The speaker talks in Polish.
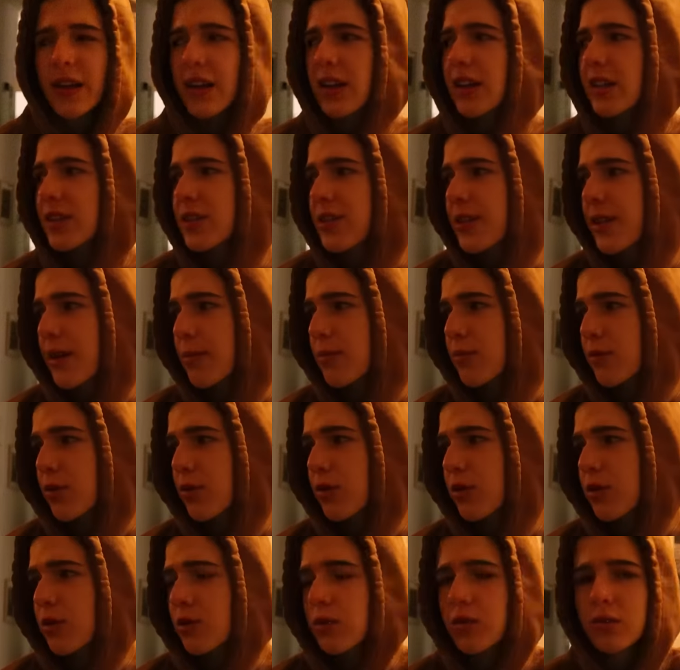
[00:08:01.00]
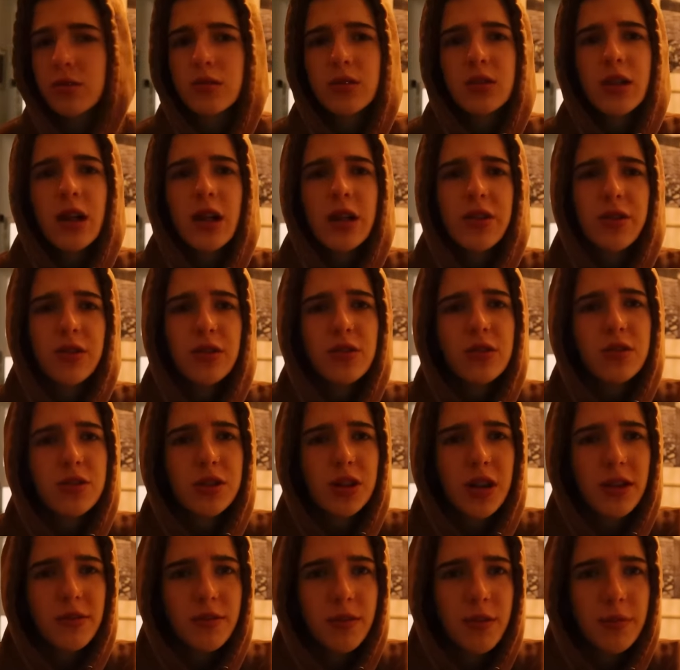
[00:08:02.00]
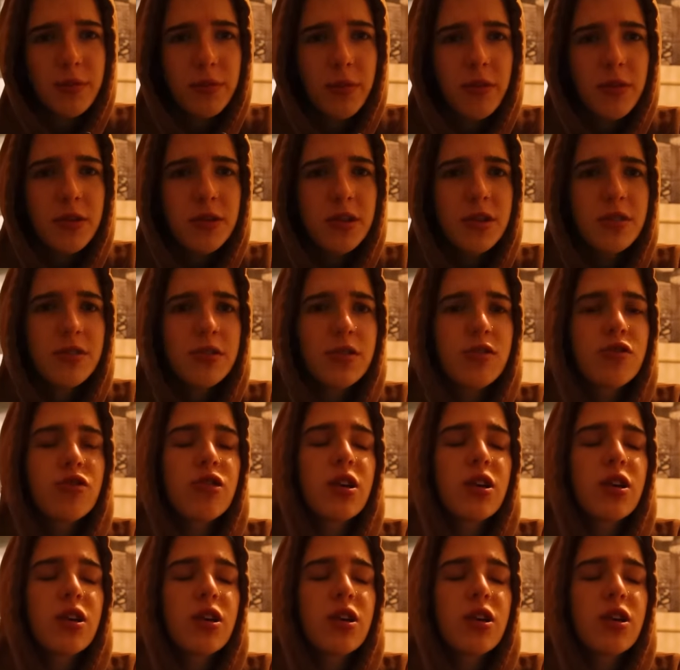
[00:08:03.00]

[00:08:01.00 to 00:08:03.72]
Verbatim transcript: tak ciemno, ale tego chciałam Wam powiedzieć,